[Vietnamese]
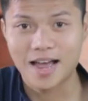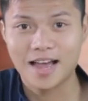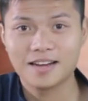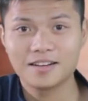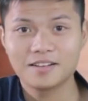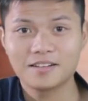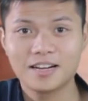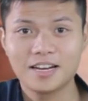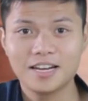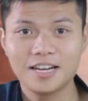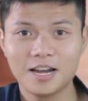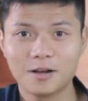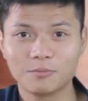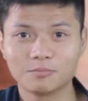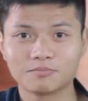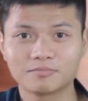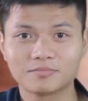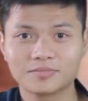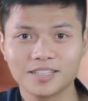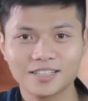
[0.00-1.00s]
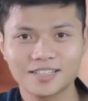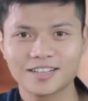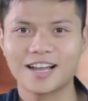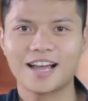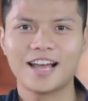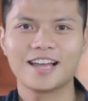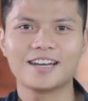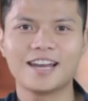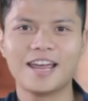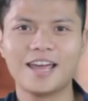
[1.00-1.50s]
mã nó lấy lòng tất
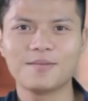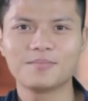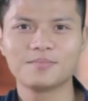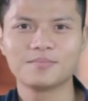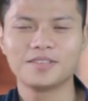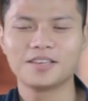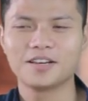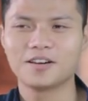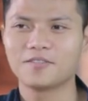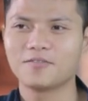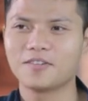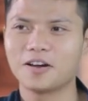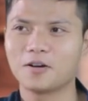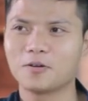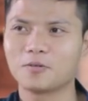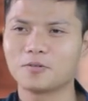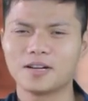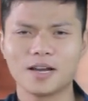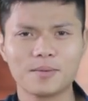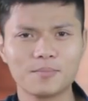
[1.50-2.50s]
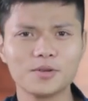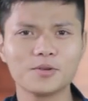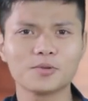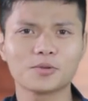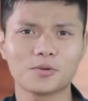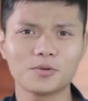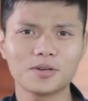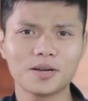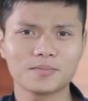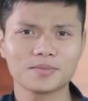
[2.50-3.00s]
cả anh em nhờ vào năm
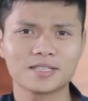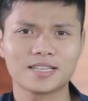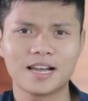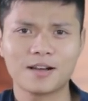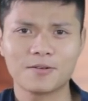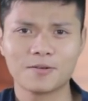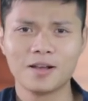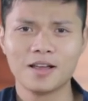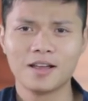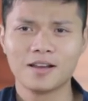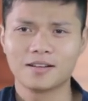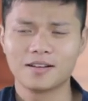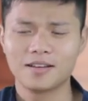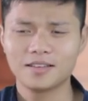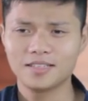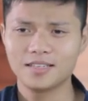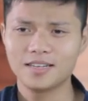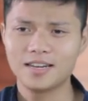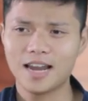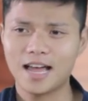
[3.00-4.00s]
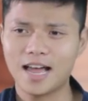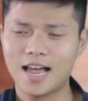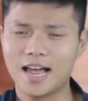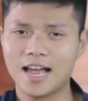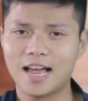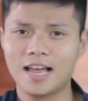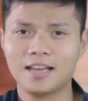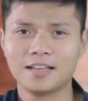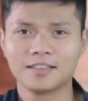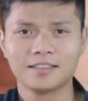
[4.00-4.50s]
yếu tố năm sao đó chính
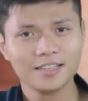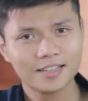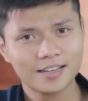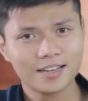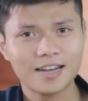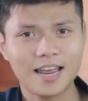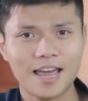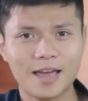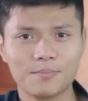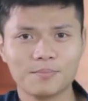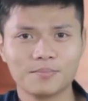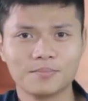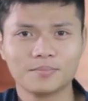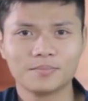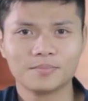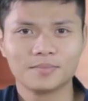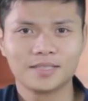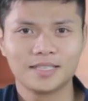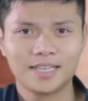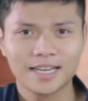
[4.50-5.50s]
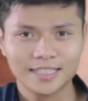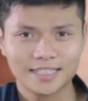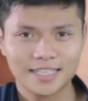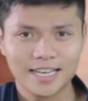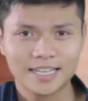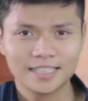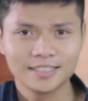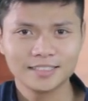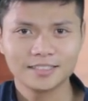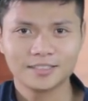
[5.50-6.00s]
là thiết kế đẹp, chắc
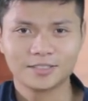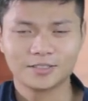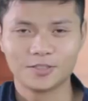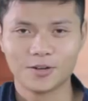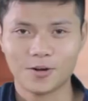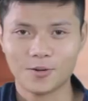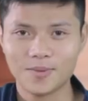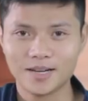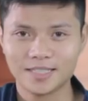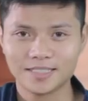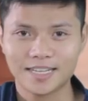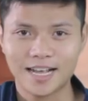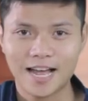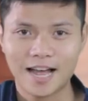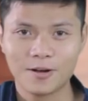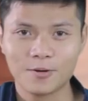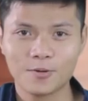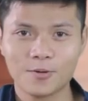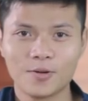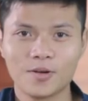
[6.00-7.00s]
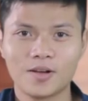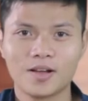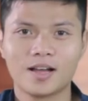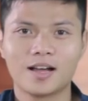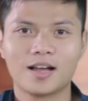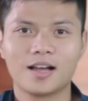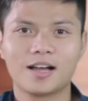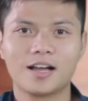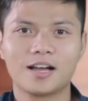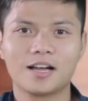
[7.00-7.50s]
chắn, độ bền cao,
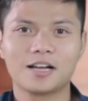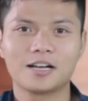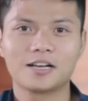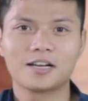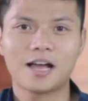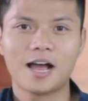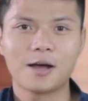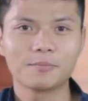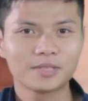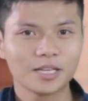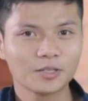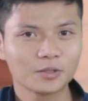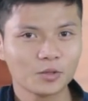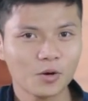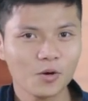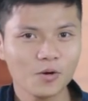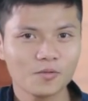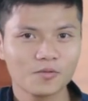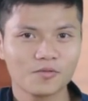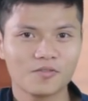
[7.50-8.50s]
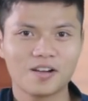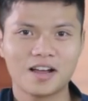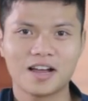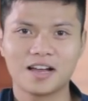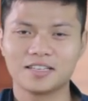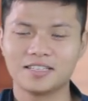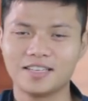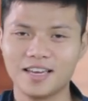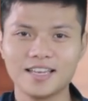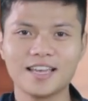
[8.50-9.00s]
à, âm thanh tốt
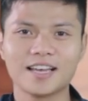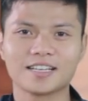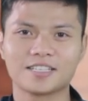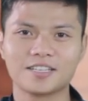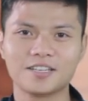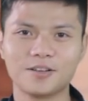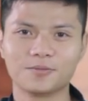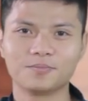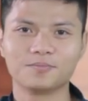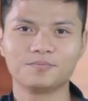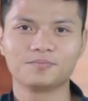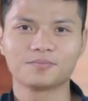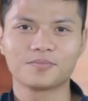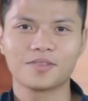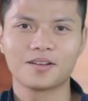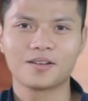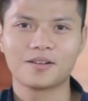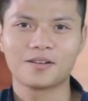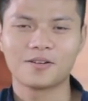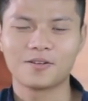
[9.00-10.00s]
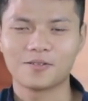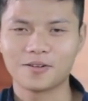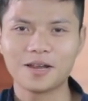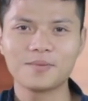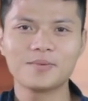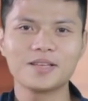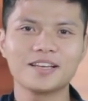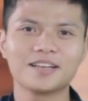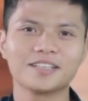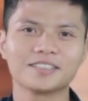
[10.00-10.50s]
và dễ dàng sử dụng. Còn
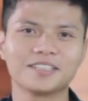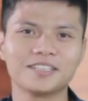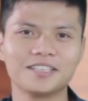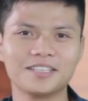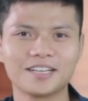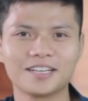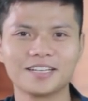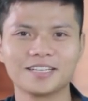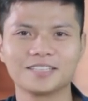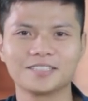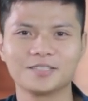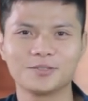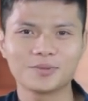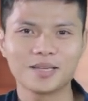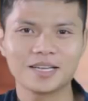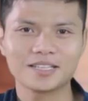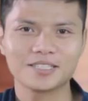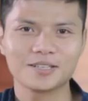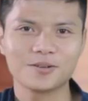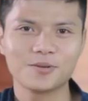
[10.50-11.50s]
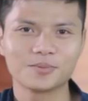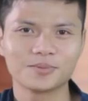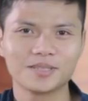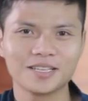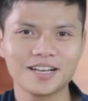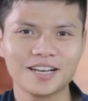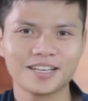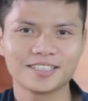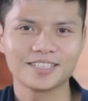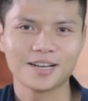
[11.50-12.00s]
ngay bây giờ thì à, chúng ta sẽ cùng
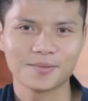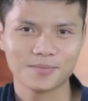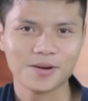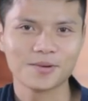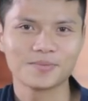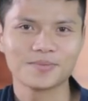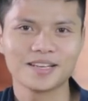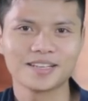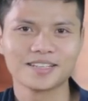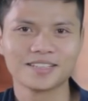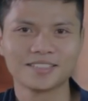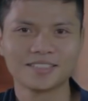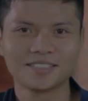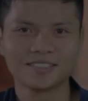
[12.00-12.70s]
tiến hành đập hộp nha.